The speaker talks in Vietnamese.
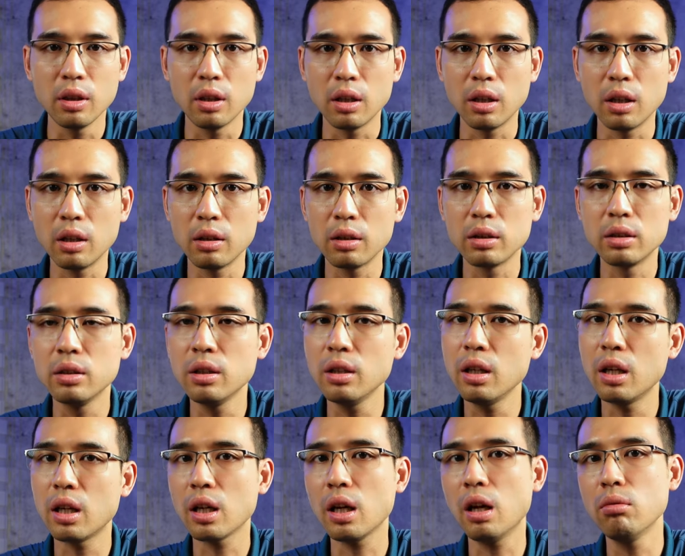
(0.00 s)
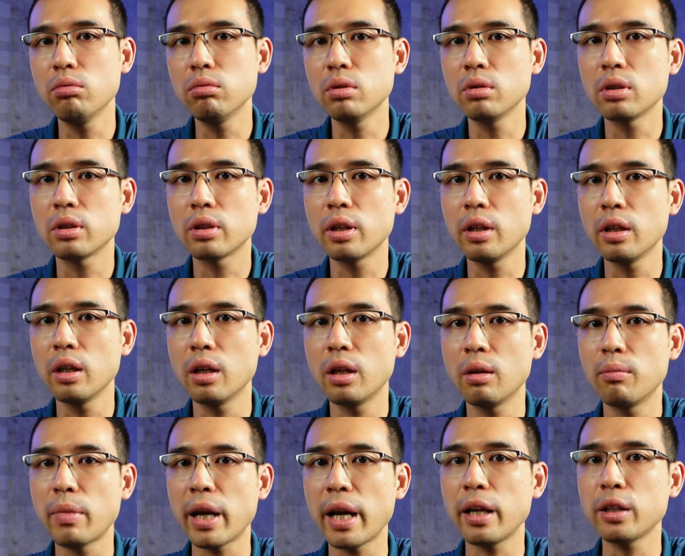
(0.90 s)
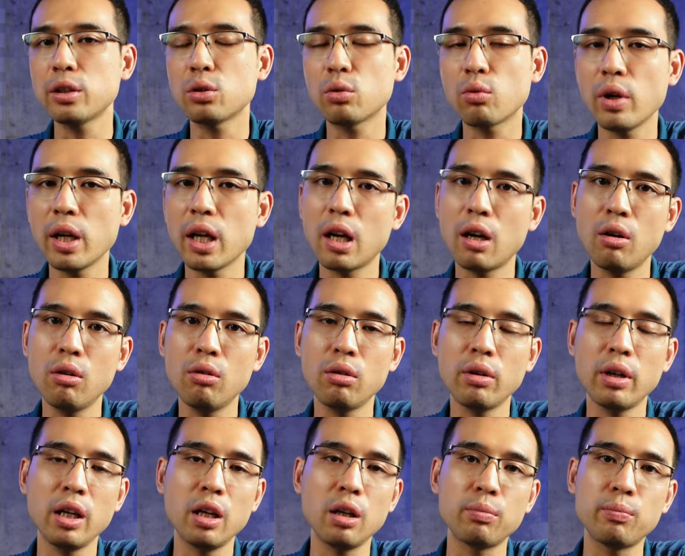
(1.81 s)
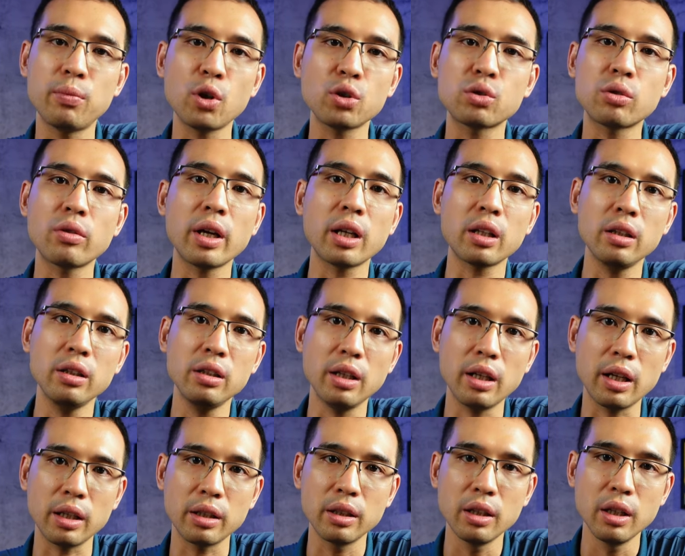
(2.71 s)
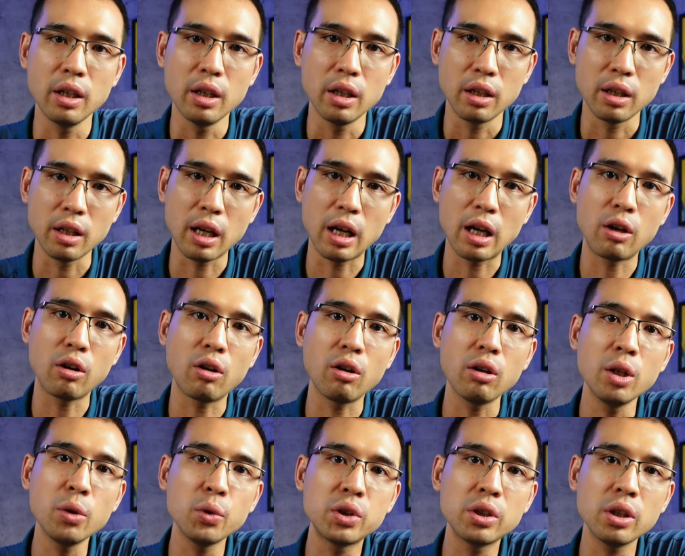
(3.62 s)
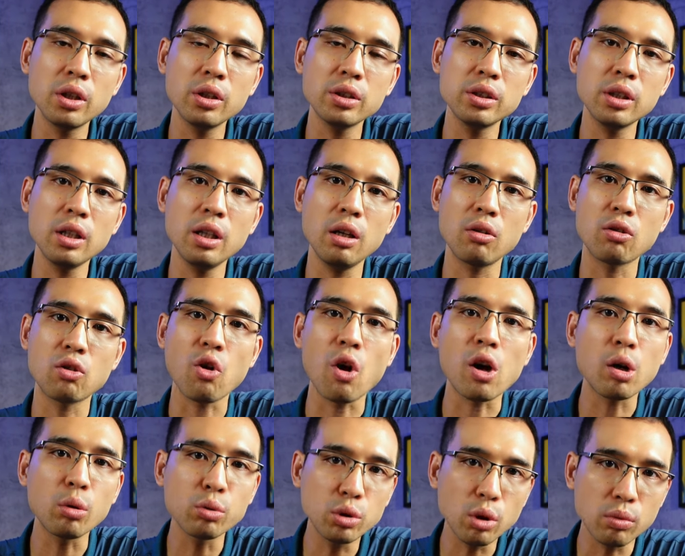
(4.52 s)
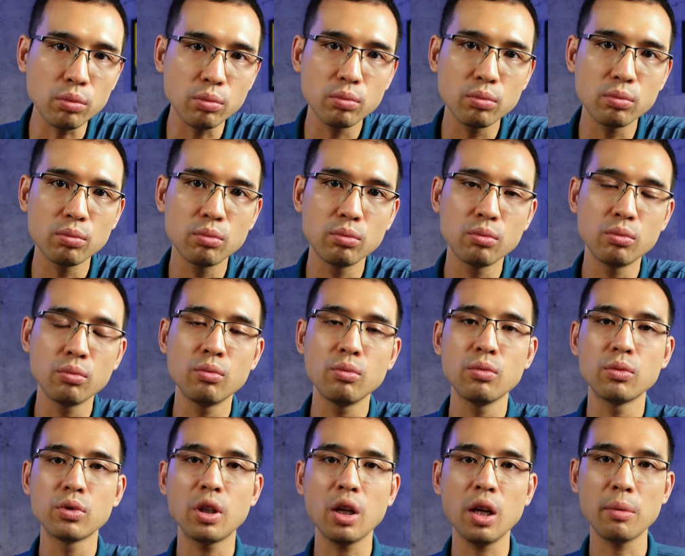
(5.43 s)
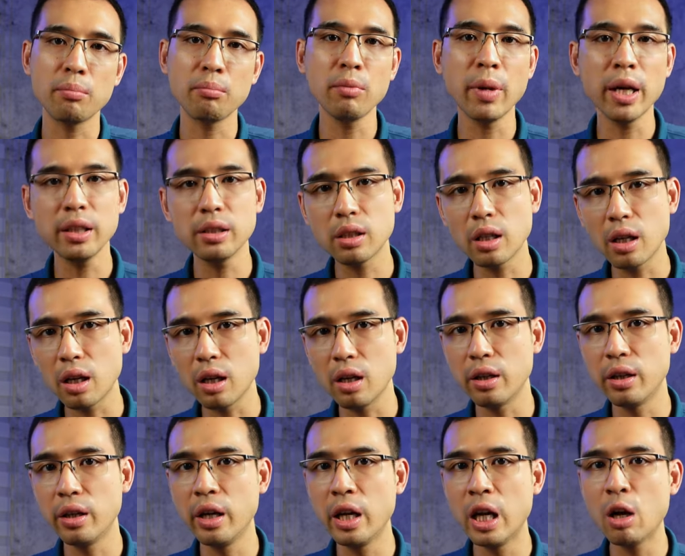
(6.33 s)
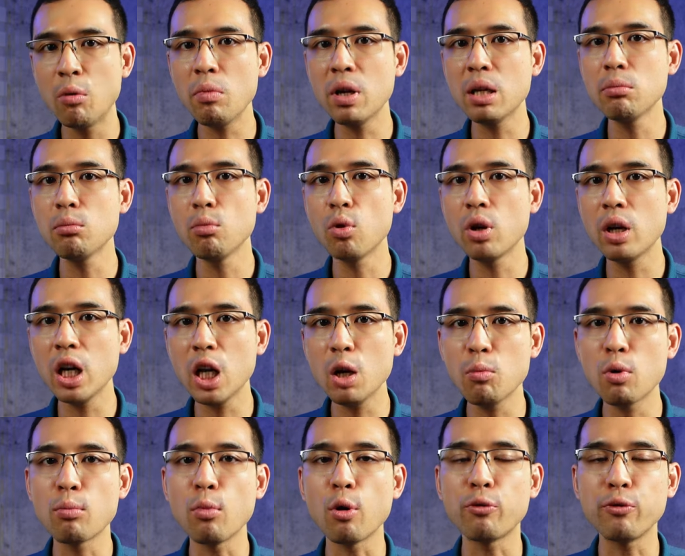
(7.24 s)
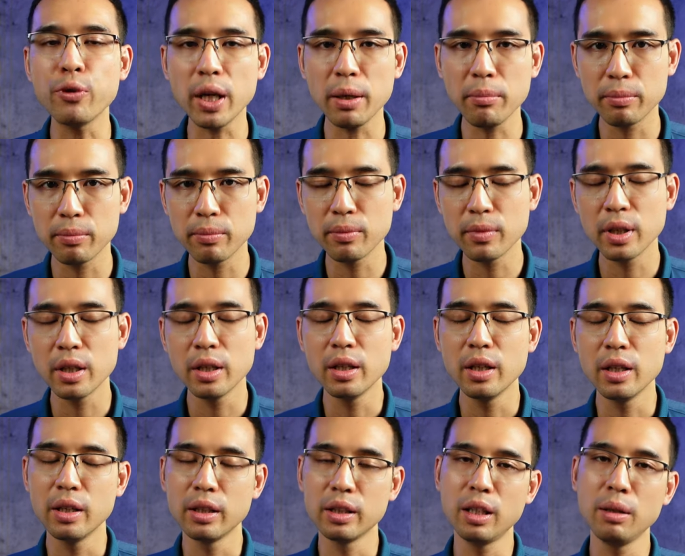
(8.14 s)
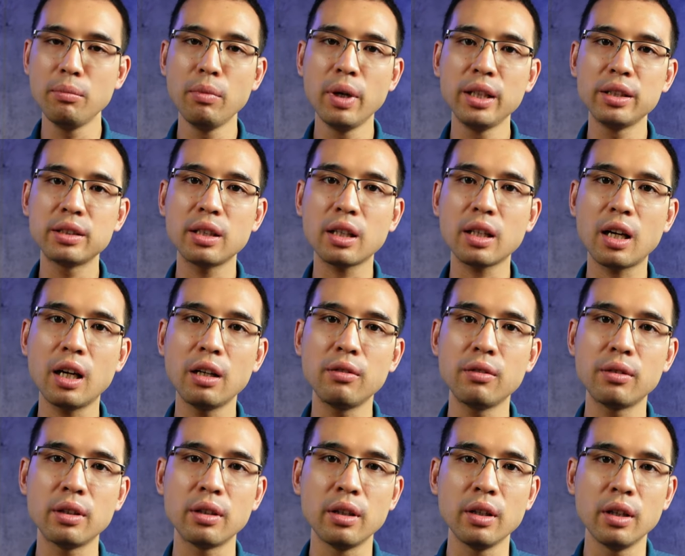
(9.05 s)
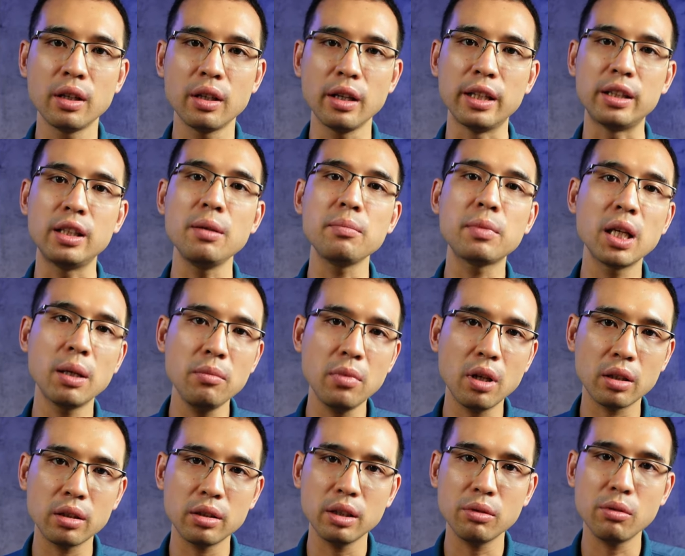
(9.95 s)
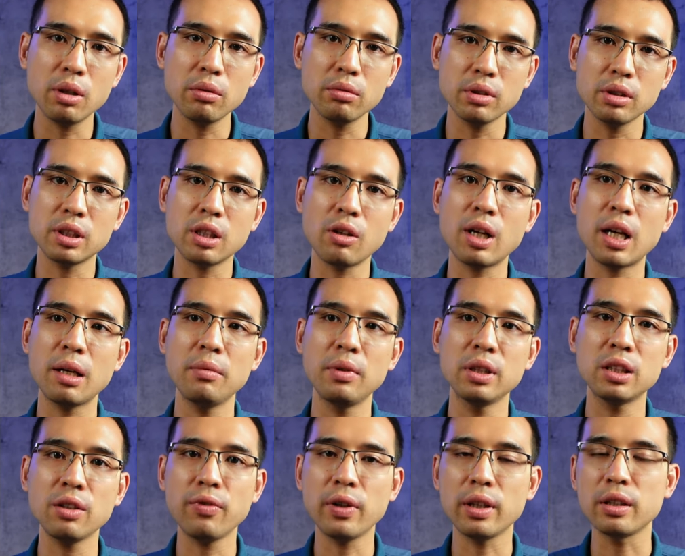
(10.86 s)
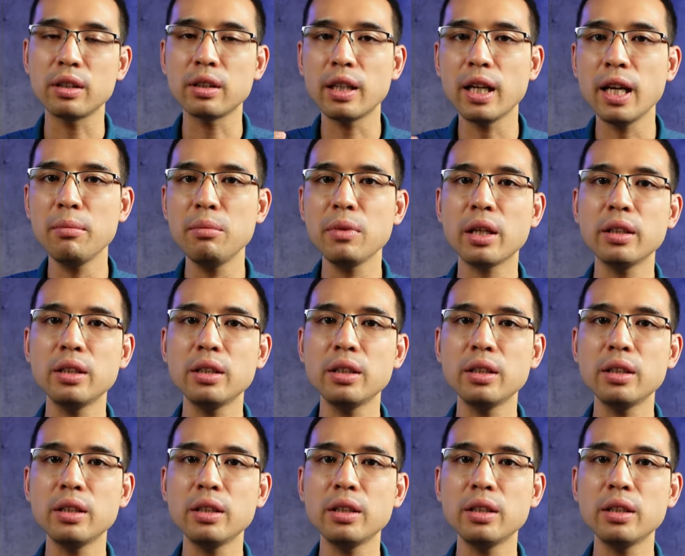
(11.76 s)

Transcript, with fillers: ờ, như là cái ông kia MySQL hay là Postgres thế chẳng hạn là nó lưu trữ dữ liệu có cấu trúc tức là bây giờ nếu mình muốn lưu một bộ phim thì mình sẽ cần để tìm kiếm được thì, thì sau này mình sẽ phải thêm những